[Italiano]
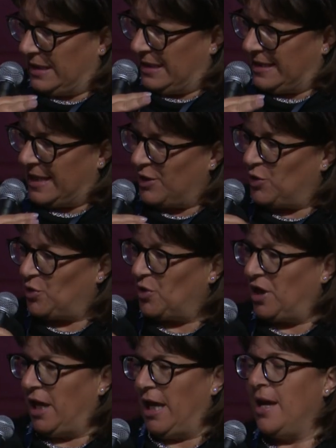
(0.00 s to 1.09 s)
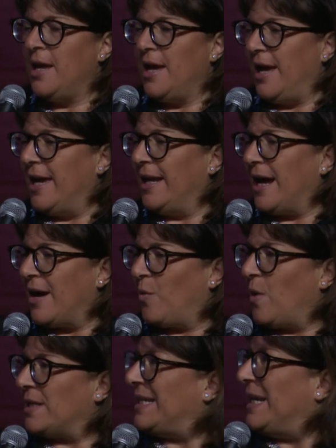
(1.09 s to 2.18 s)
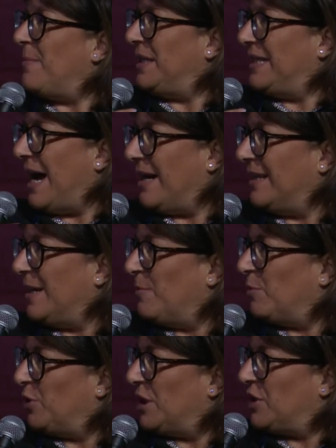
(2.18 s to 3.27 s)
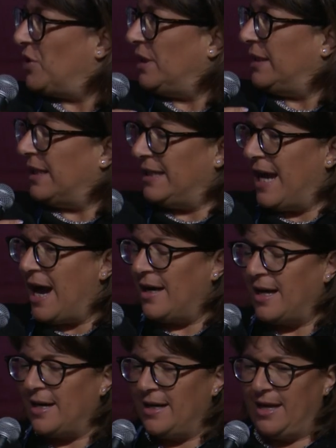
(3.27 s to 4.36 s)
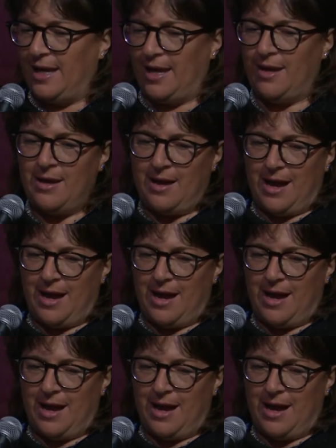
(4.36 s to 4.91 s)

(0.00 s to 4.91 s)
nel senso che era quasi la metà della popolazione italiana e